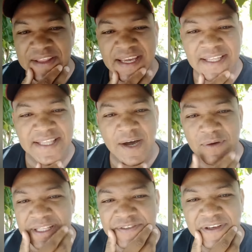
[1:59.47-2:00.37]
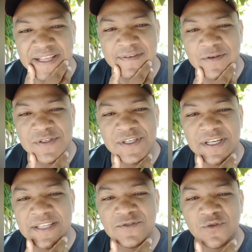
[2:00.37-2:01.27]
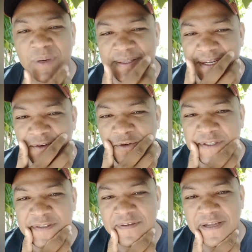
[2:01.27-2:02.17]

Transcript: até então eles falavam que direitos humanos era coisa de